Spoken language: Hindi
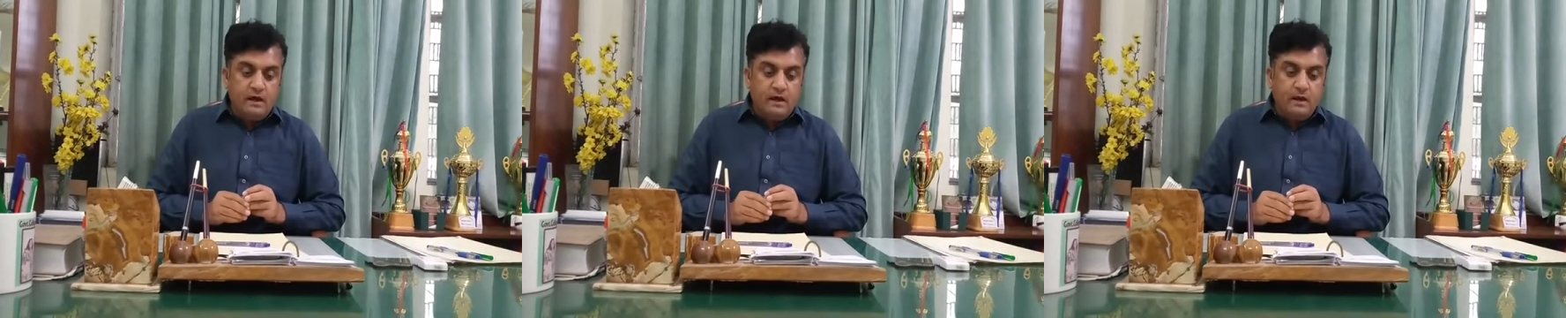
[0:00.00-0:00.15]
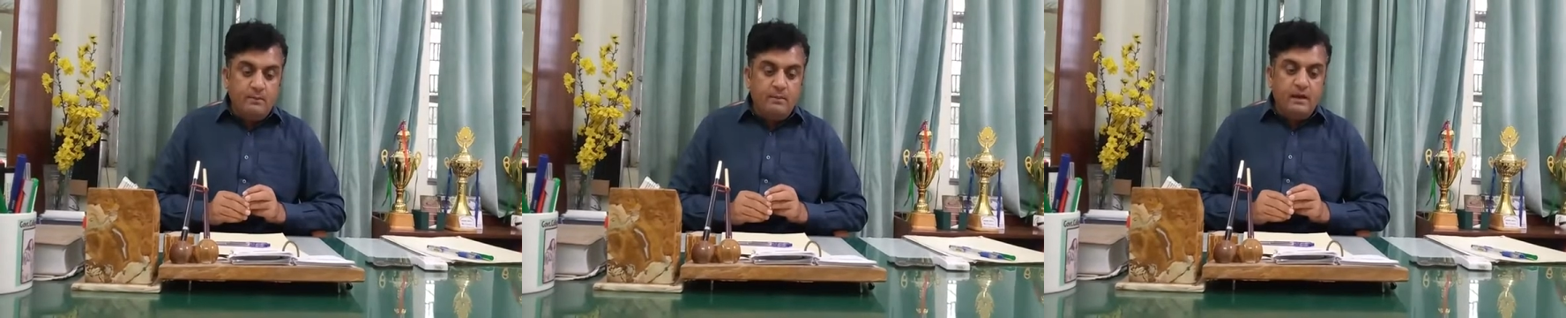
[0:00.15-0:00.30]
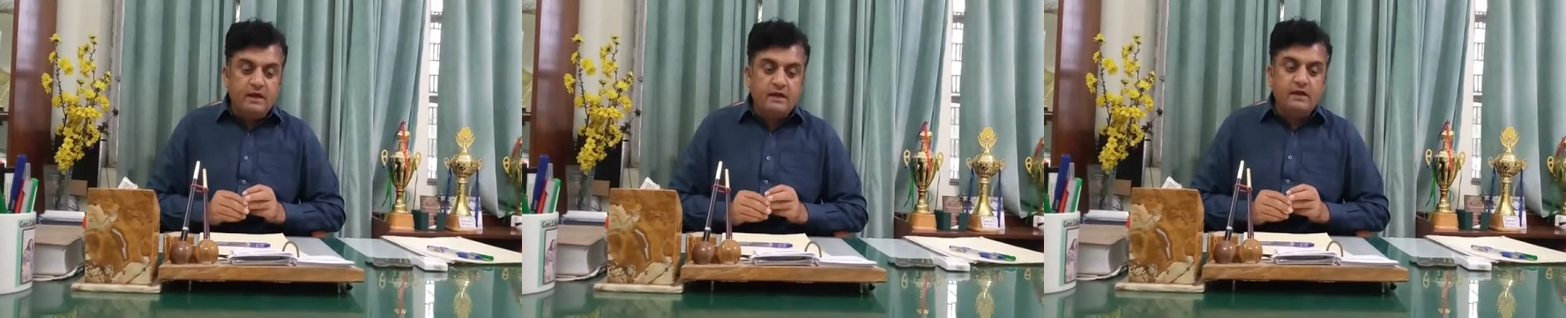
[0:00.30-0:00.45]

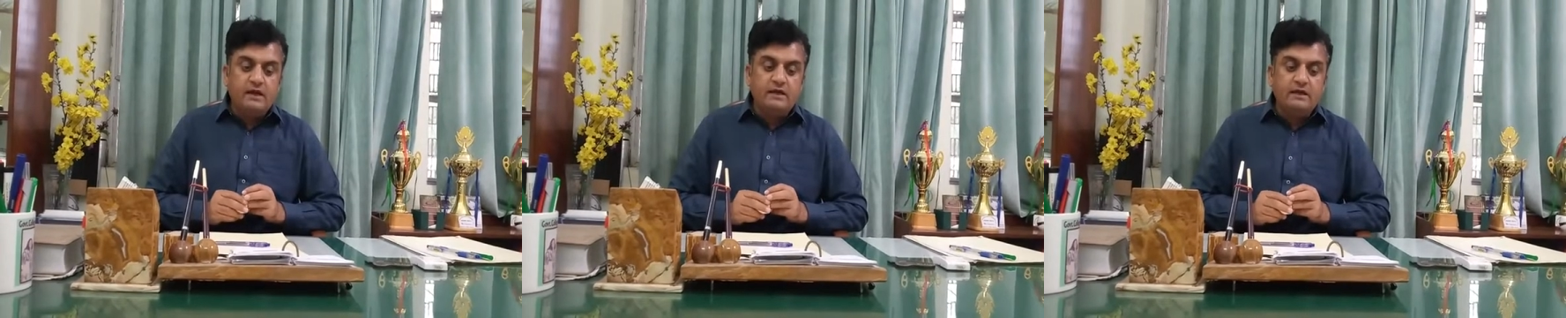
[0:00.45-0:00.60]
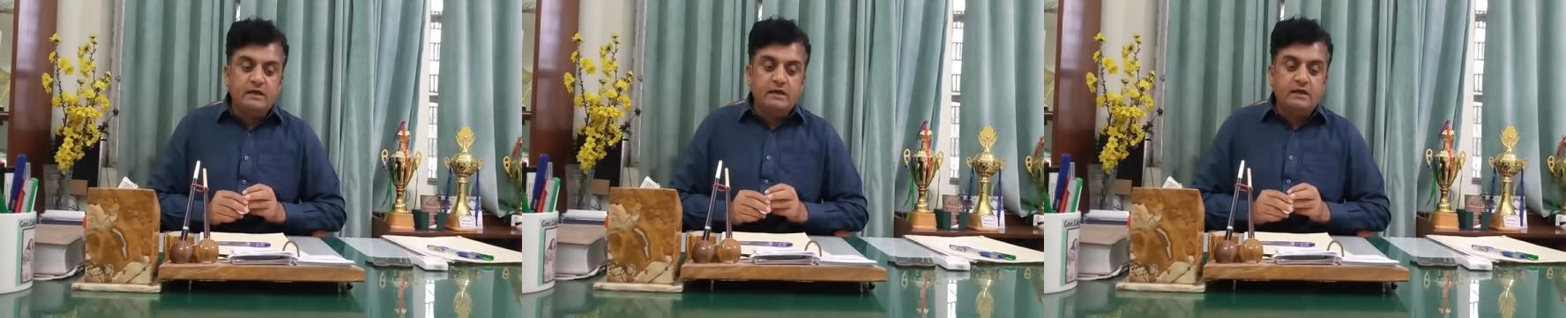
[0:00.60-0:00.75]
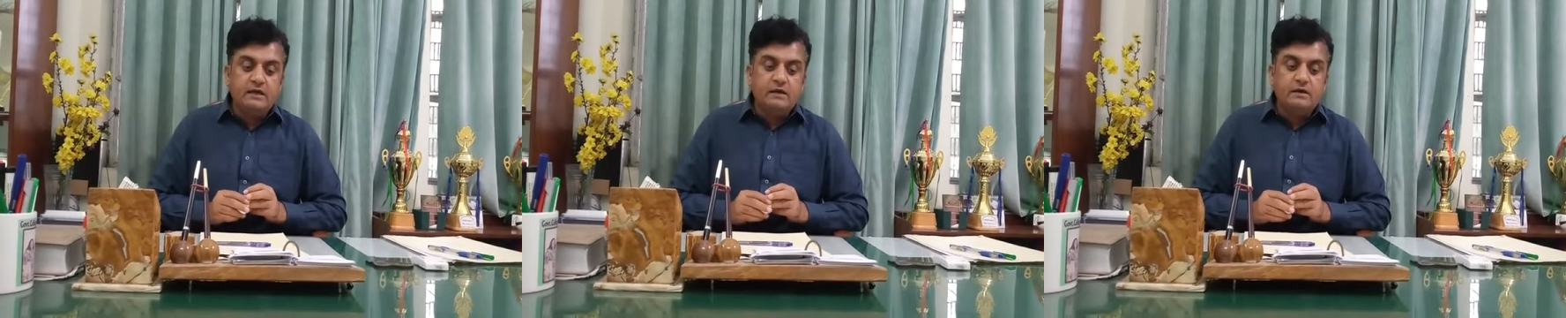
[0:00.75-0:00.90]
अमेरिका
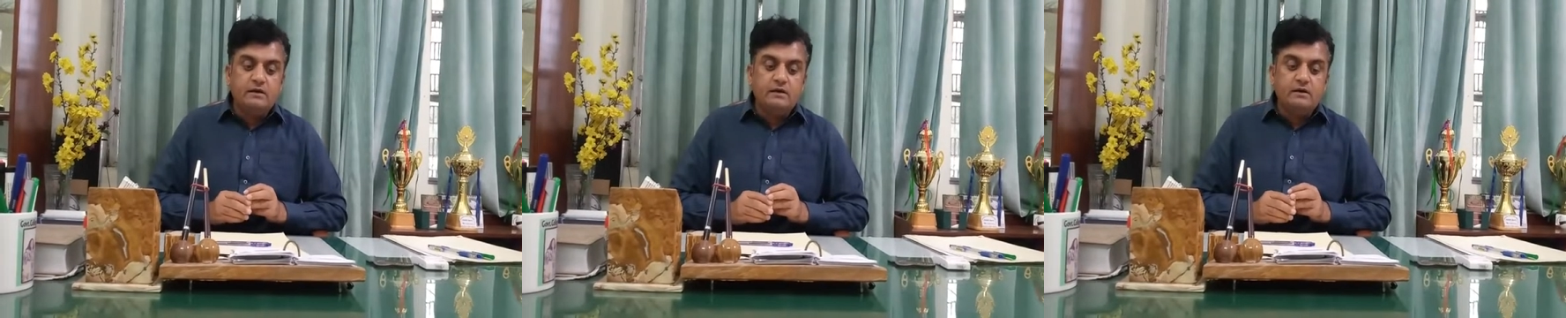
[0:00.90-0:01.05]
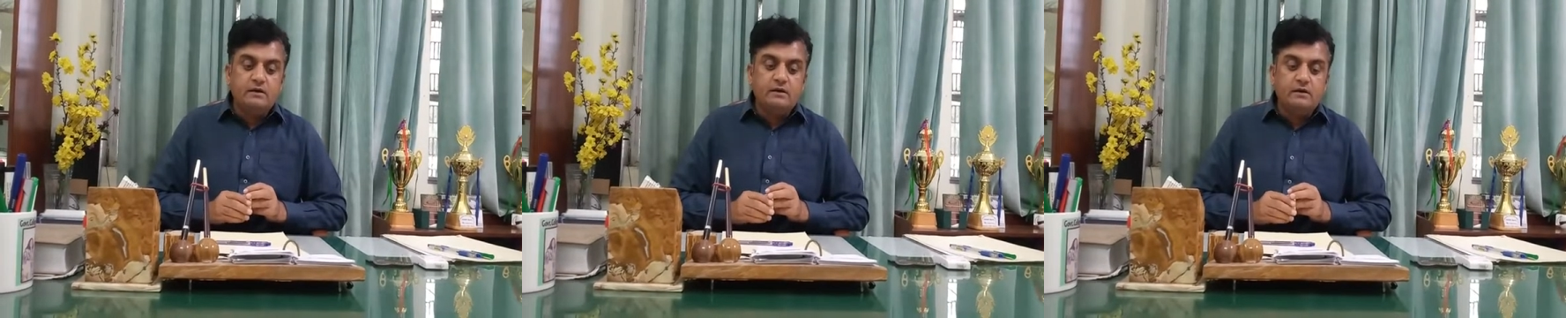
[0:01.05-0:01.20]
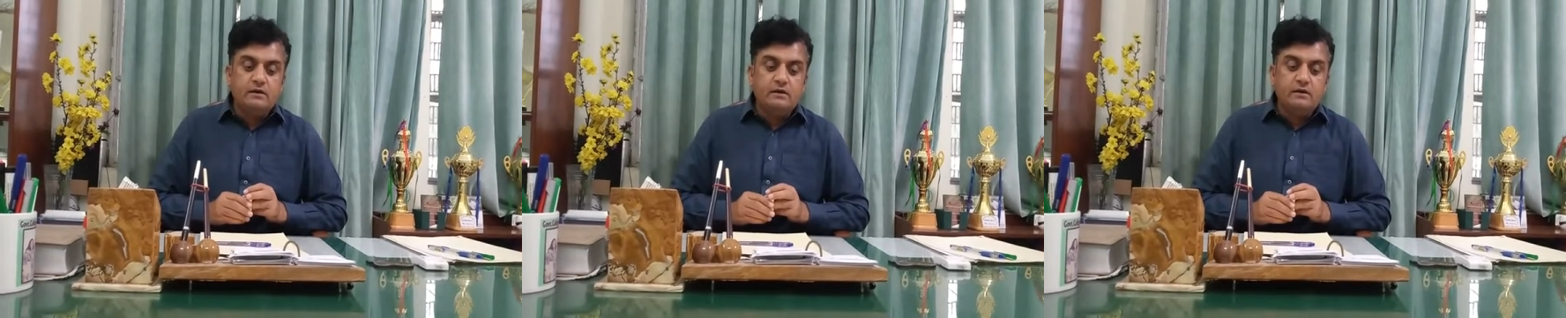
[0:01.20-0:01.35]
की
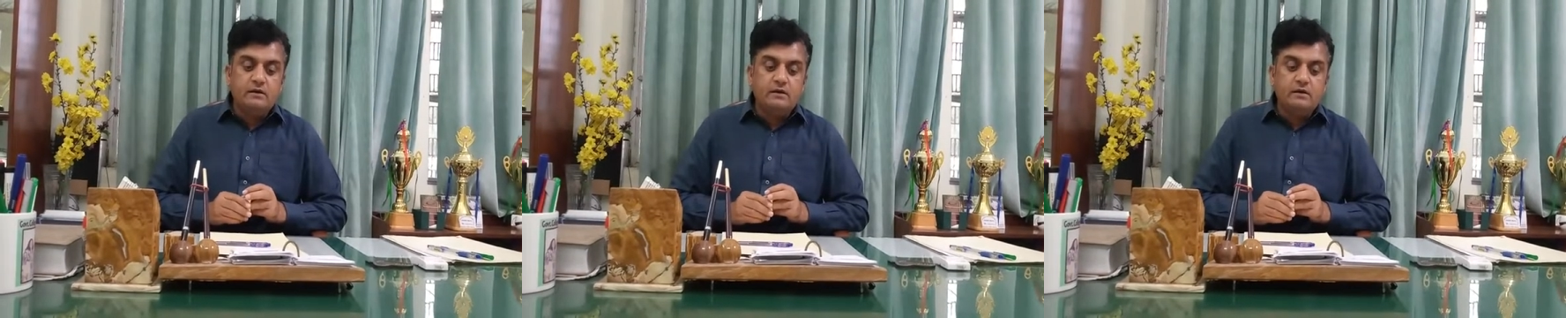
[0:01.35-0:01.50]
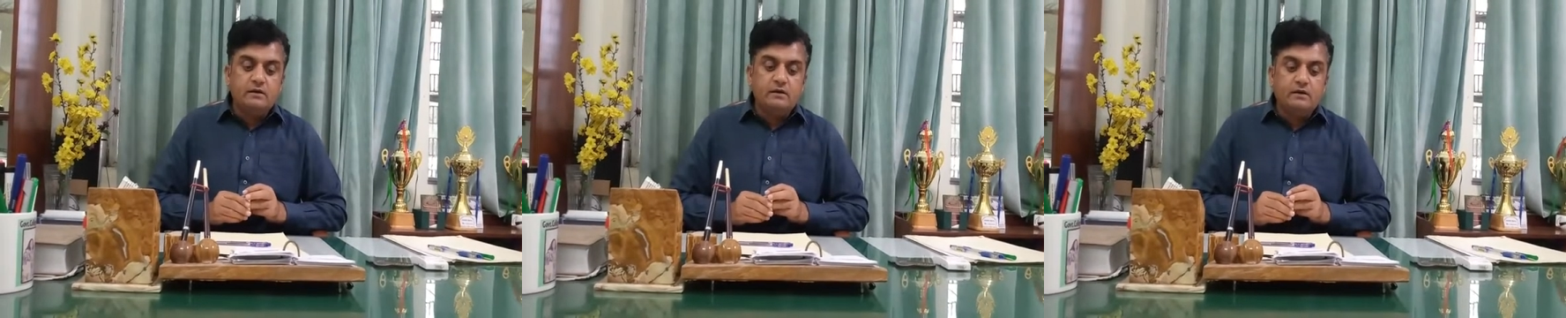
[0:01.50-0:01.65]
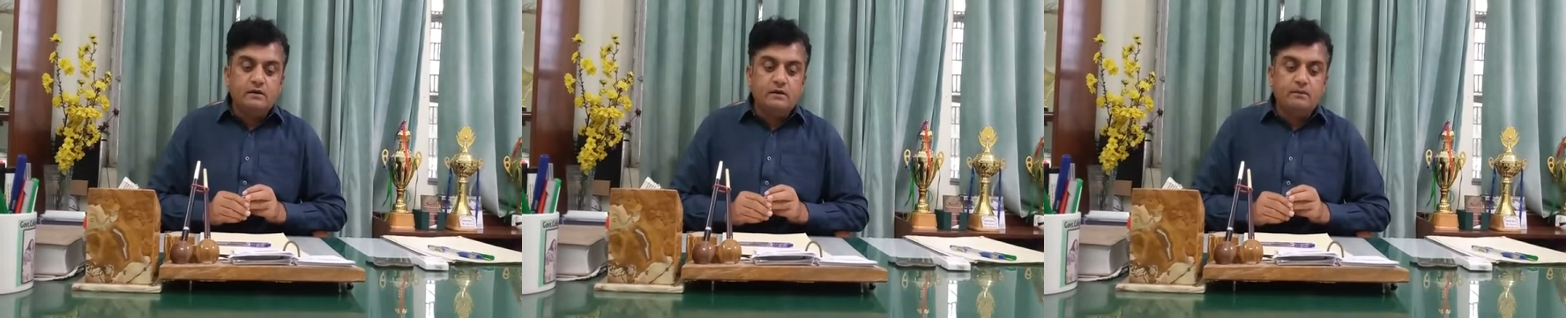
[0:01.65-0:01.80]

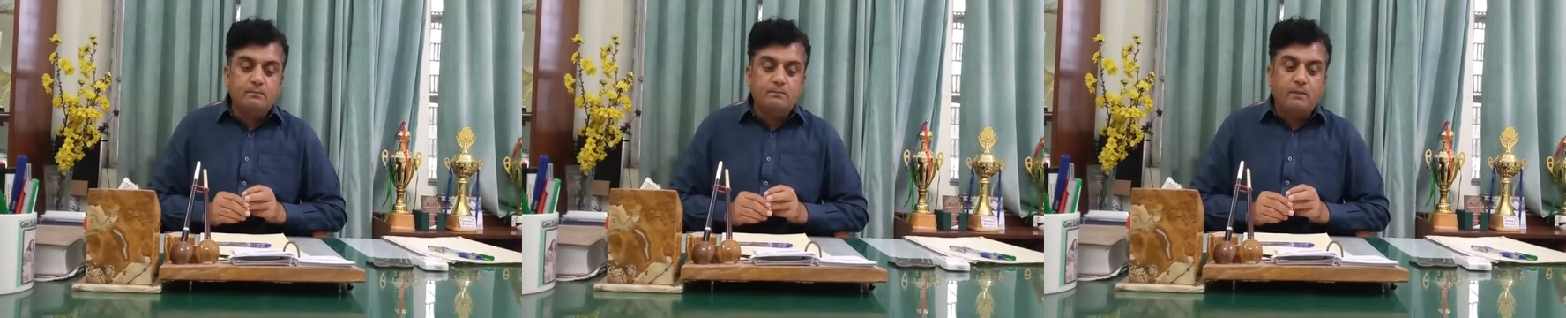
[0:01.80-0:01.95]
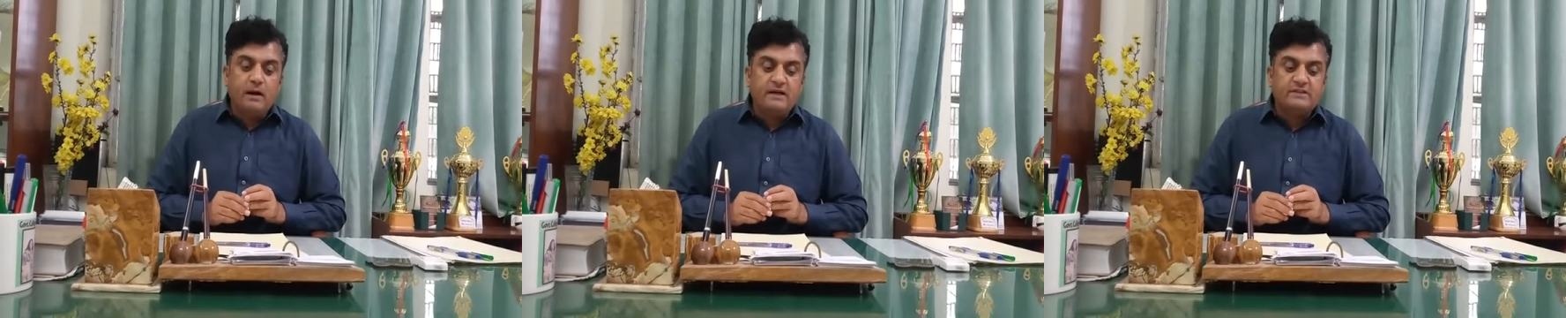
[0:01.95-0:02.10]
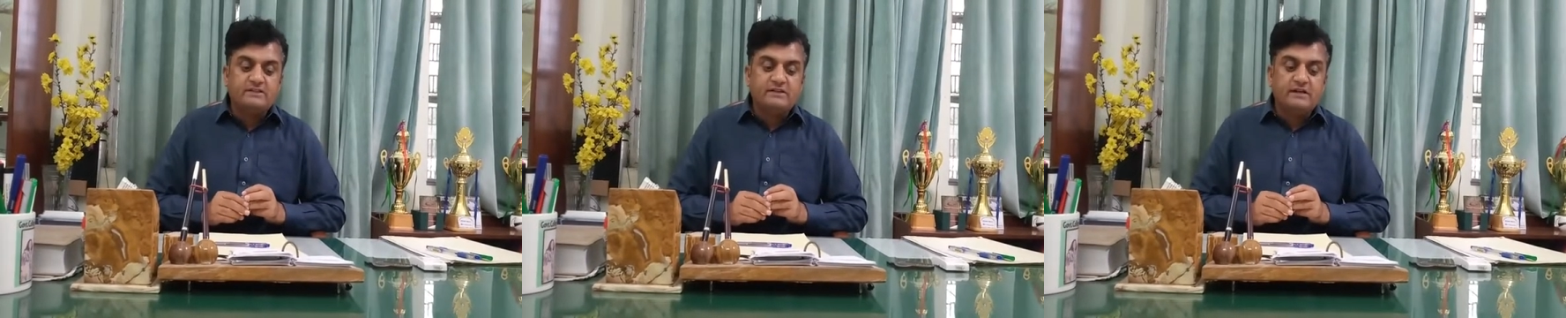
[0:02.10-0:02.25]

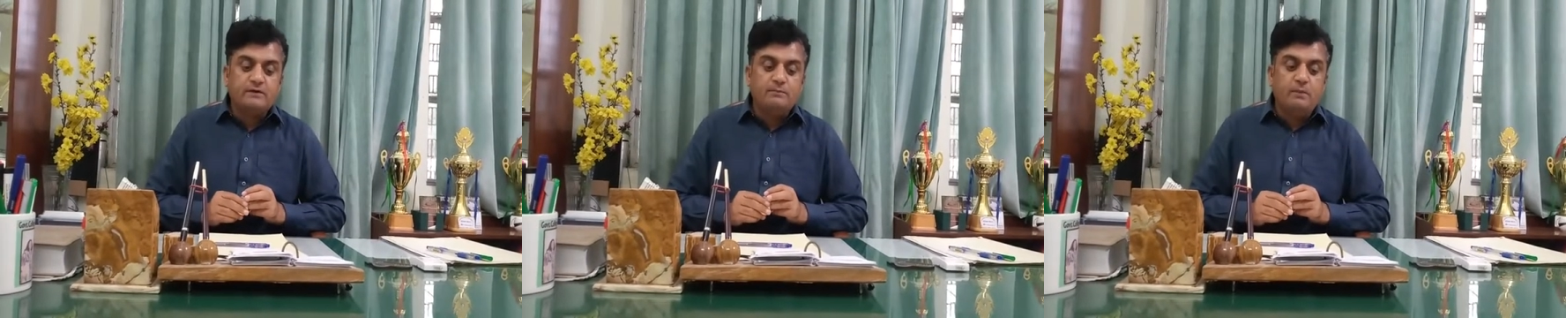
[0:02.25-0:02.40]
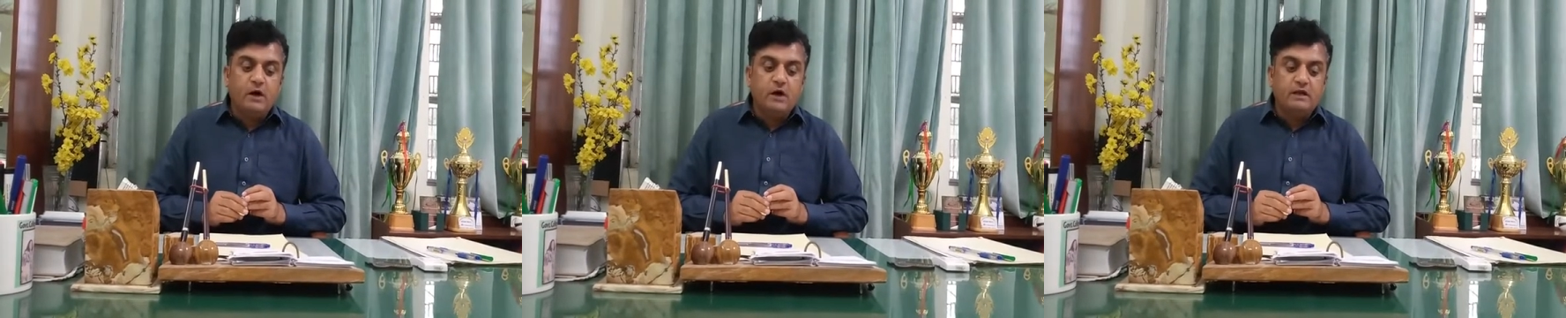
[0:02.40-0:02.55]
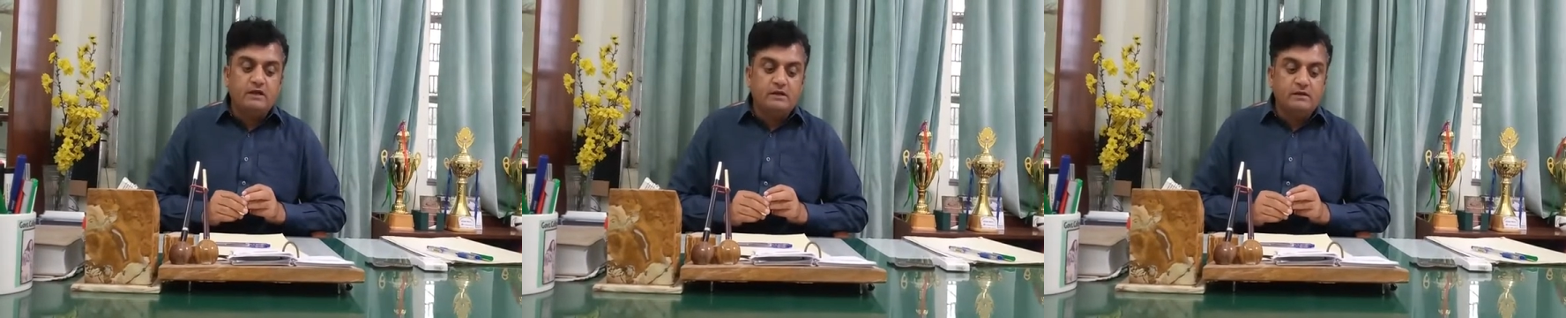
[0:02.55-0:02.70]

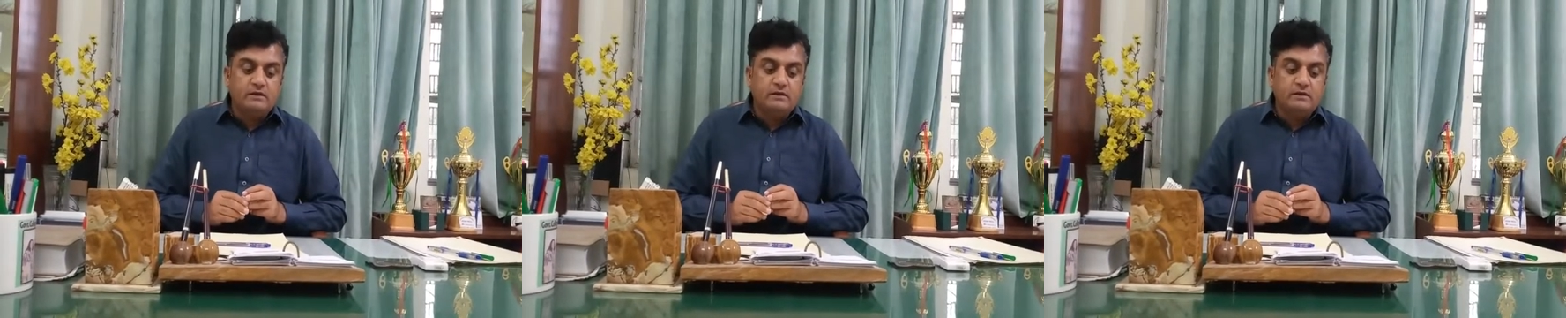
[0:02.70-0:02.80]
बास्केटबॉल